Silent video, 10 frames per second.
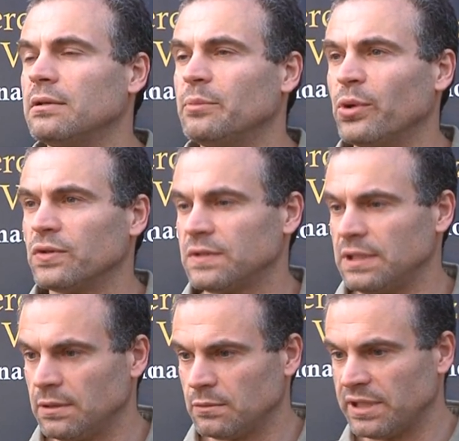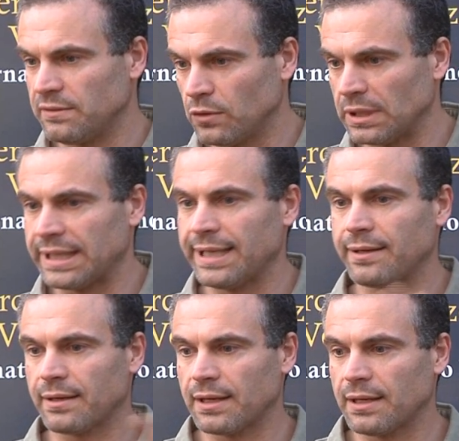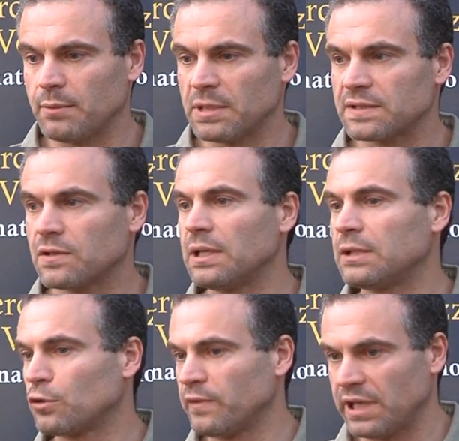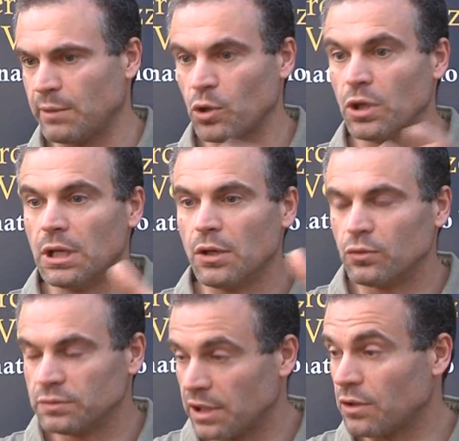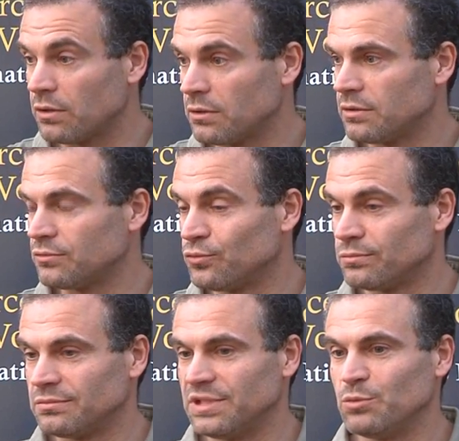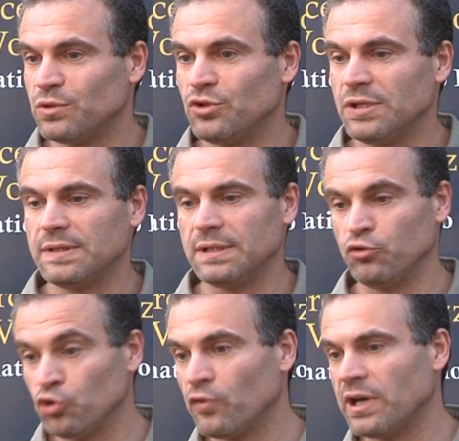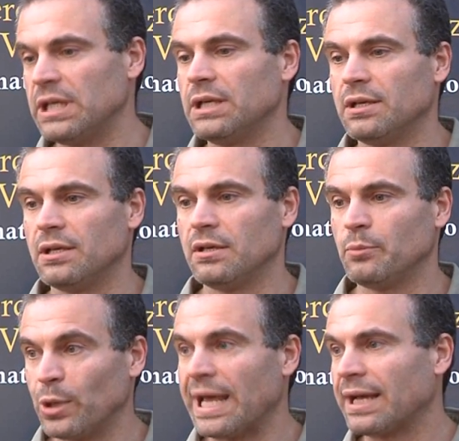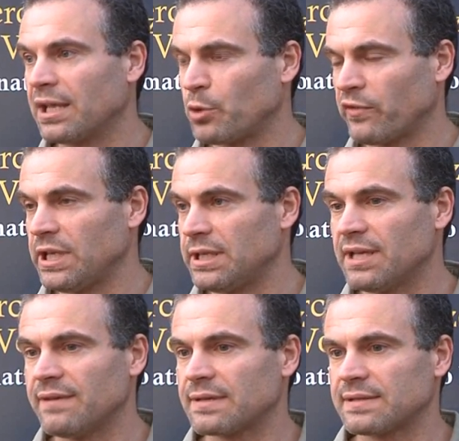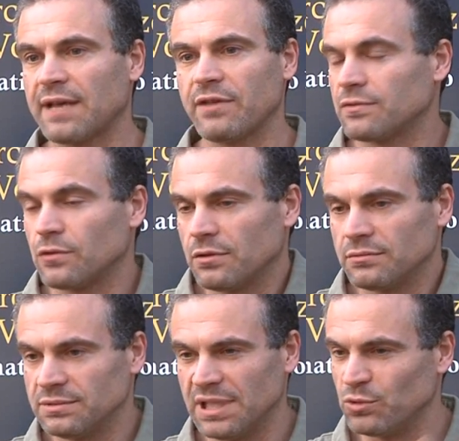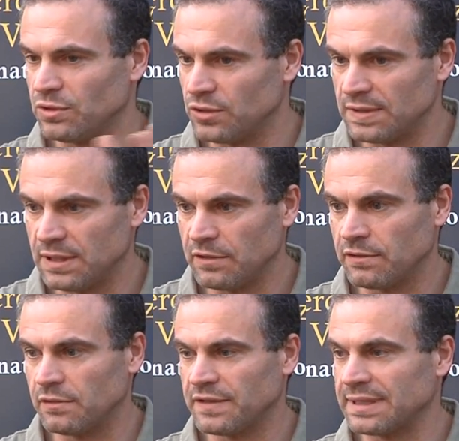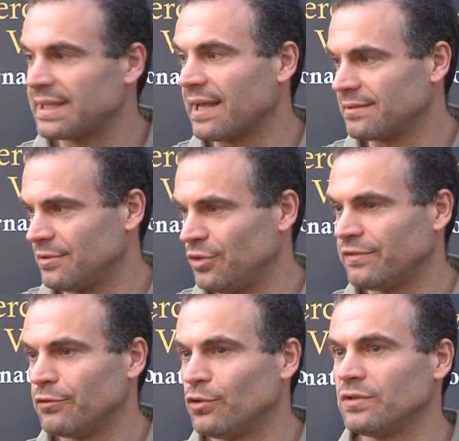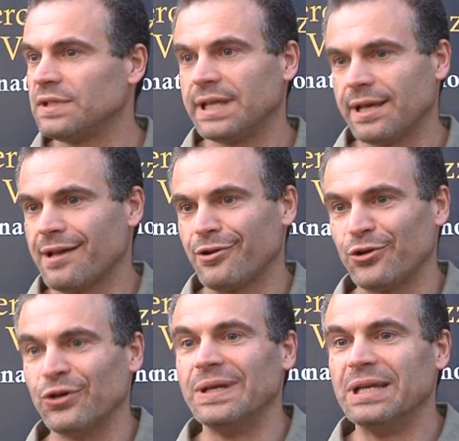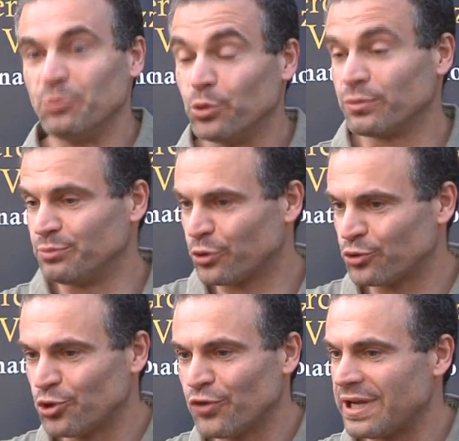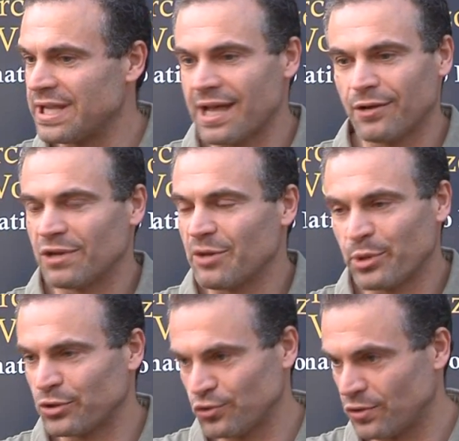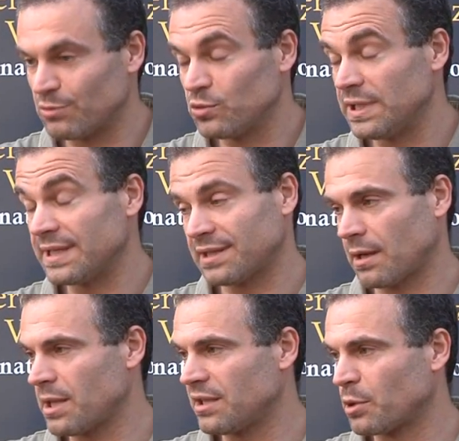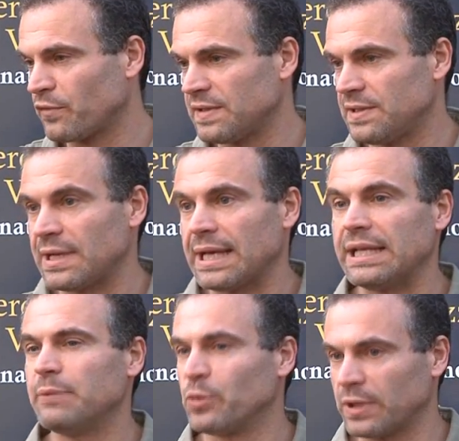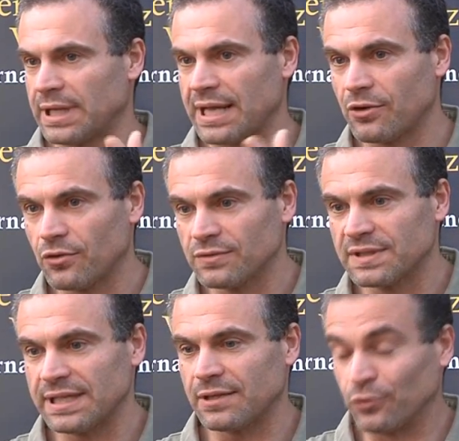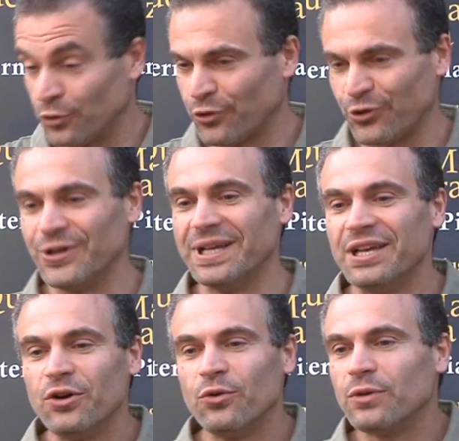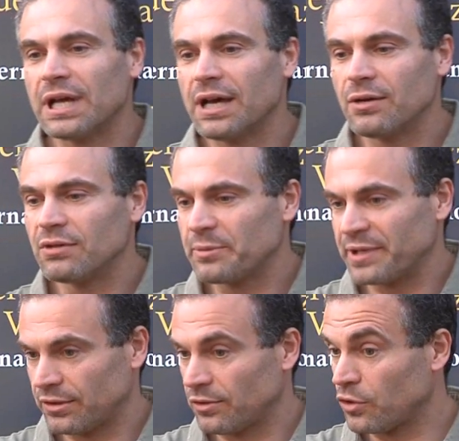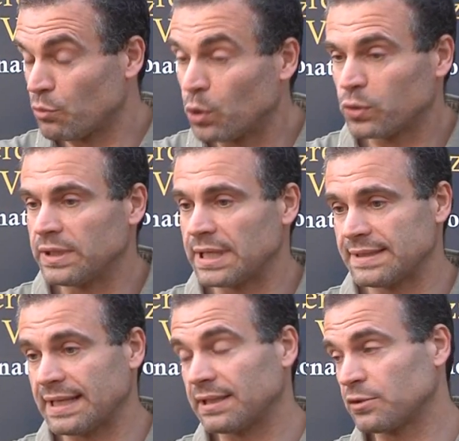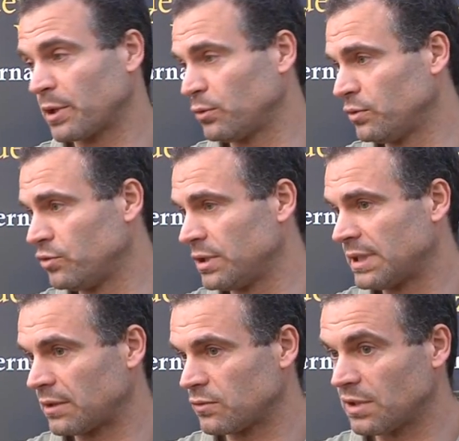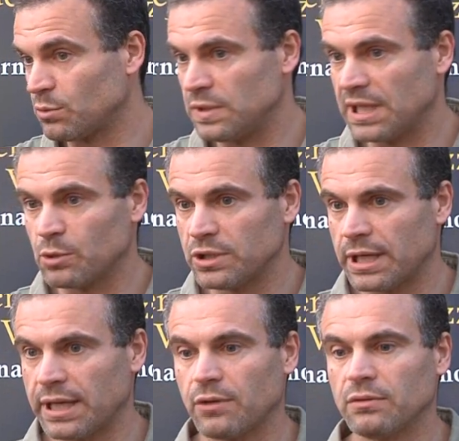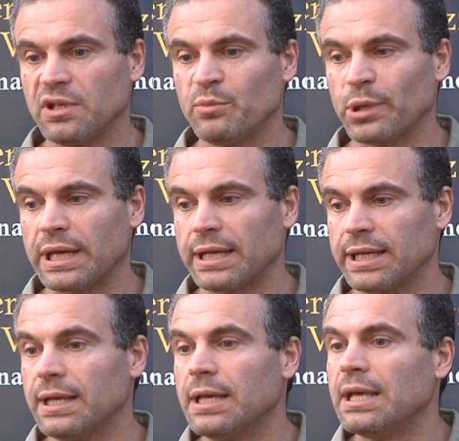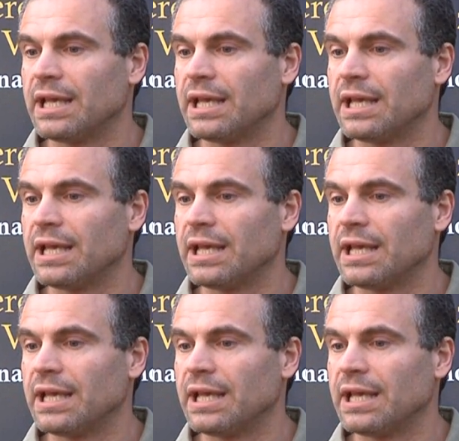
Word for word: eh, posti come Volterra e Mazzolla, troveremo un trio eh, di musicisti giovani eh, polacchi provenienti da Varsavia, sono dei musicisti eh, fantastici, favolosi, che hanno, pur, pur, giovani hanno un approccio con la musica estremamente professionale e porteranno con, sé, con loro una, un repertorio molto interessante, soprattutto incentrato sulla musica moderna e contemporanea.